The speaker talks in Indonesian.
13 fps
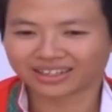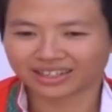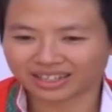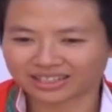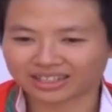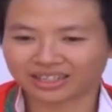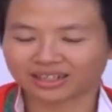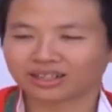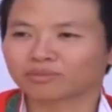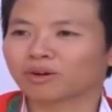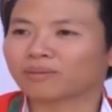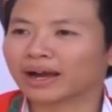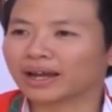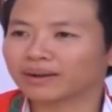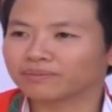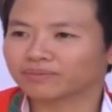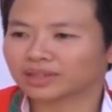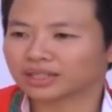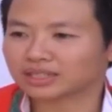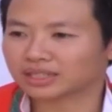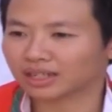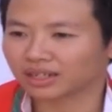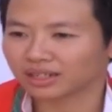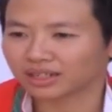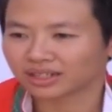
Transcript: ya sih mau main si